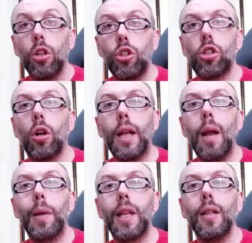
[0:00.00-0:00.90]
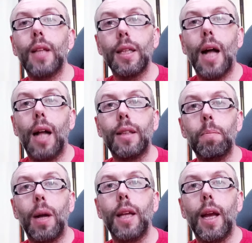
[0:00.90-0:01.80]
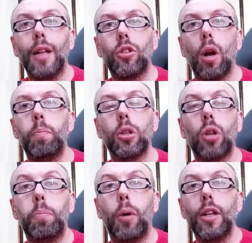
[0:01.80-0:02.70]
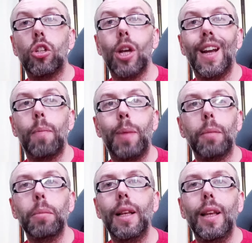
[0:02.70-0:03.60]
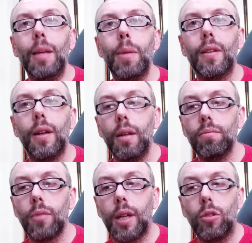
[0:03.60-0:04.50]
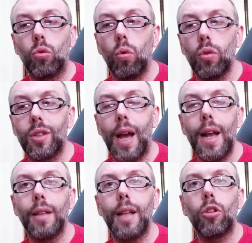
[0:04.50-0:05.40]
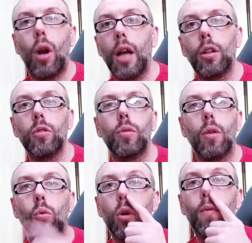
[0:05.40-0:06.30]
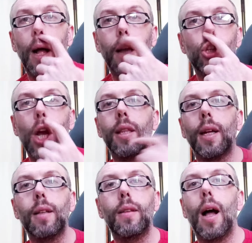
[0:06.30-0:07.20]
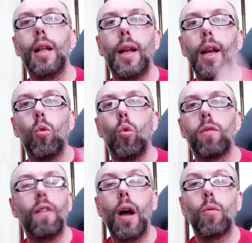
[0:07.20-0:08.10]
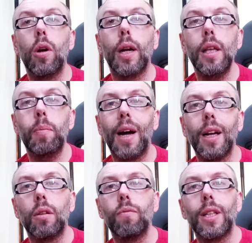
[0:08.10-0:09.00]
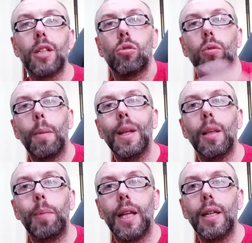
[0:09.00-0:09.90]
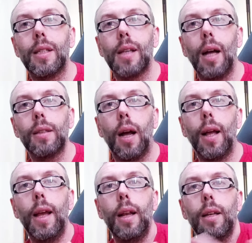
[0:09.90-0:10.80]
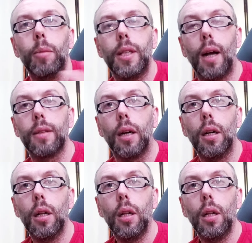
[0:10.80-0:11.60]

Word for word: Ci sono delle penalità date in maniera troppo troppo leggera per millimetri che tu sei andato largo in una curva e gente che taglia le curve, fa quello che gli pare e non viene assolutamente penalizzata e limitata.